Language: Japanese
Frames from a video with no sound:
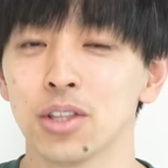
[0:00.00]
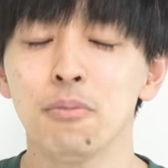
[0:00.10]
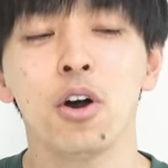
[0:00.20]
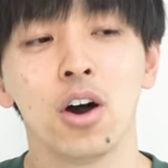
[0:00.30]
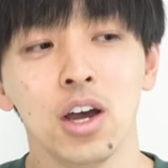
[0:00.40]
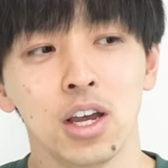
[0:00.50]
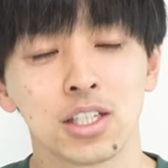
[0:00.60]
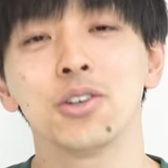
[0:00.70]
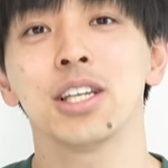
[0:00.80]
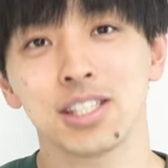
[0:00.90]
でも、
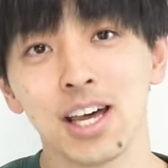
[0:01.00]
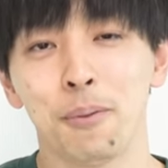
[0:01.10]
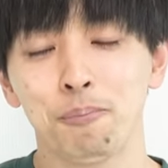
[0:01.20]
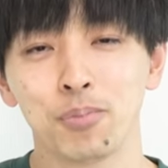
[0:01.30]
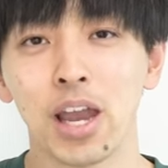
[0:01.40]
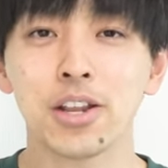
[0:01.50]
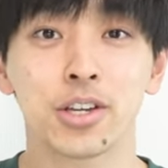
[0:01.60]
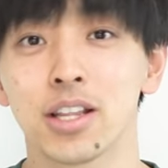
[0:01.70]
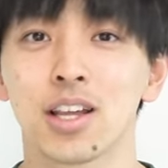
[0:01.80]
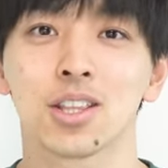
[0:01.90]
そんなさ、体
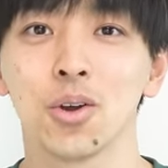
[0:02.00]
力切れたら